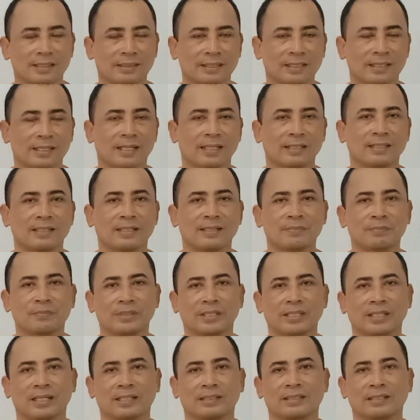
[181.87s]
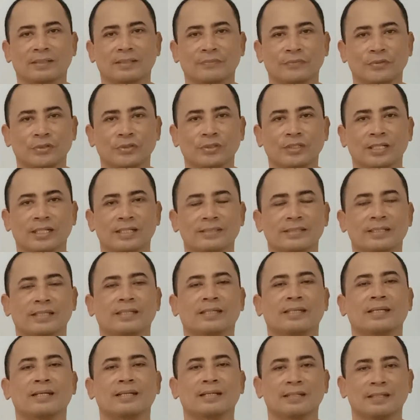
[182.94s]
kelihatan ada peningkatan view-nya
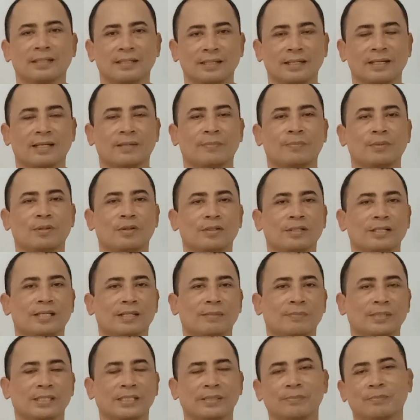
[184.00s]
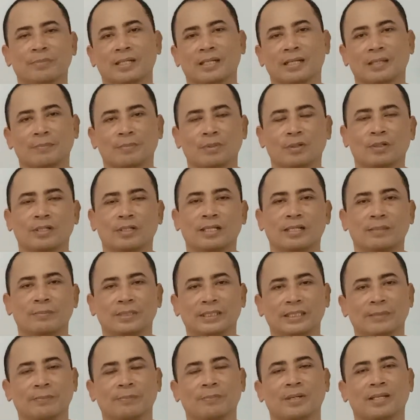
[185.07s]
sehingga upload dan menyimpan, upload dan
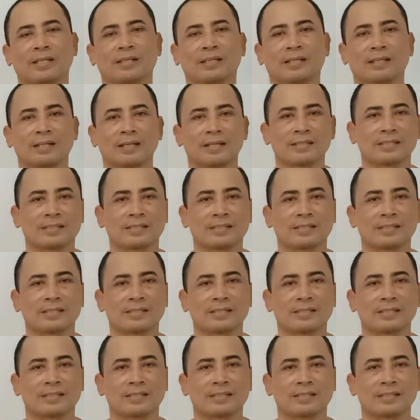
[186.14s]
menyimpan